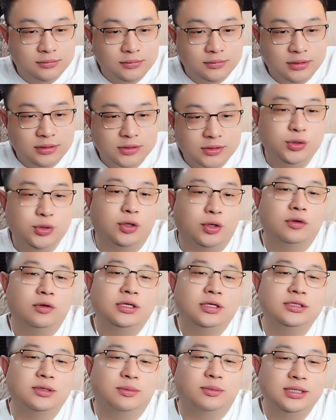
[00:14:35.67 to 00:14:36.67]
睡龙，
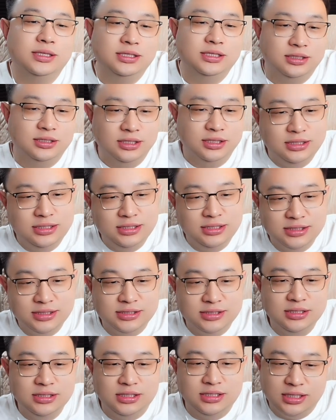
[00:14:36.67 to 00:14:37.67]
你怎么你跟你跟
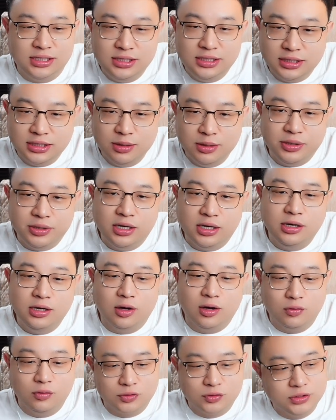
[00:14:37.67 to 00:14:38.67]
私底下你跟别人聊，
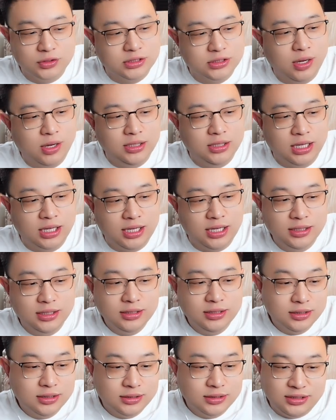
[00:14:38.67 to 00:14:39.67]
我说实话，你还。
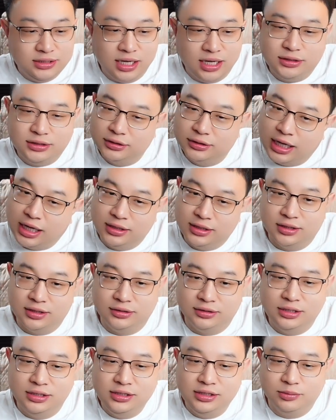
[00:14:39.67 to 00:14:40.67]
你还挺坦诚
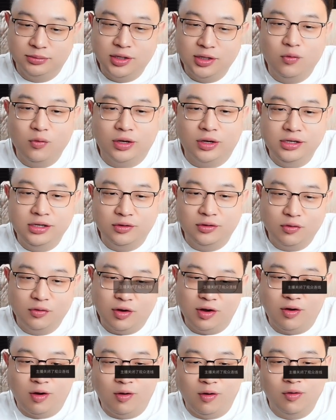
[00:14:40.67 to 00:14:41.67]
的，你怎么到我这以后呱
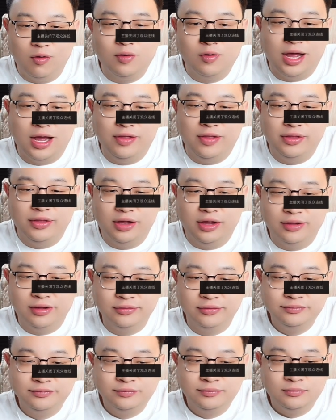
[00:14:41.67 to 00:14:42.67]
嗷嗷喊呢？
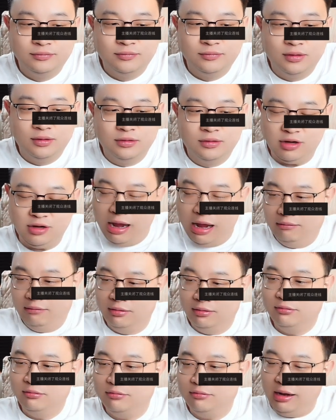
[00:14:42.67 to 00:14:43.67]
啊
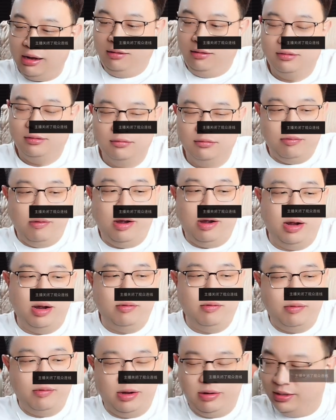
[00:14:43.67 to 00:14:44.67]
啊啊啊
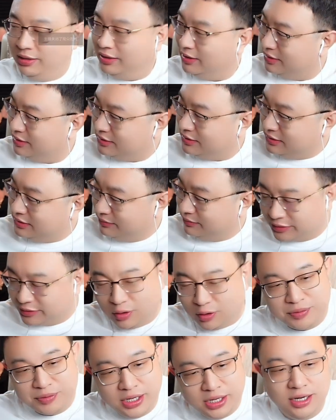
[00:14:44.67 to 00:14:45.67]
啊啊！你怎么到
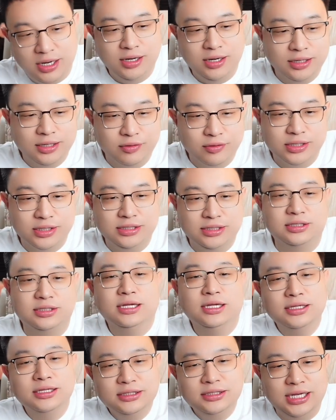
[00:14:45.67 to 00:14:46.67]
别人那块儿，你
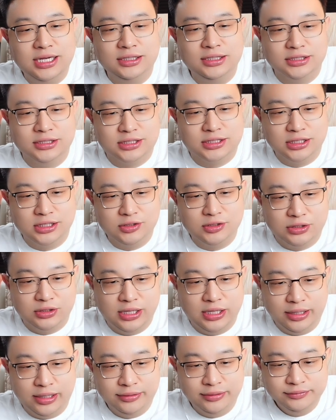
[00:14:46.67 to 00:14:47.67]
你还挺诚实
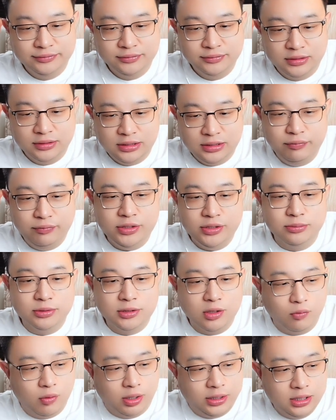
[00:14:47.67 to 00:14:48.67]
的，你为什么
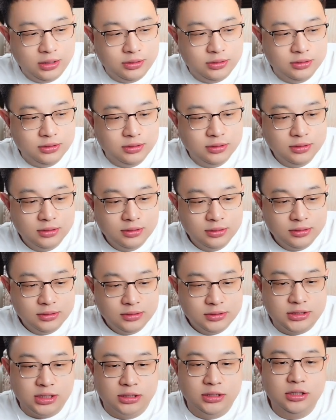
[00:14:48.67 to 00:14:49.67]
到我这
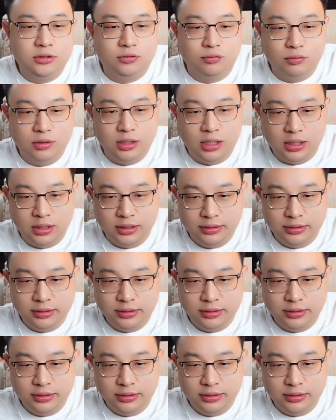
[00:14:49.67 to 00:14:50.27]
扯这书呢？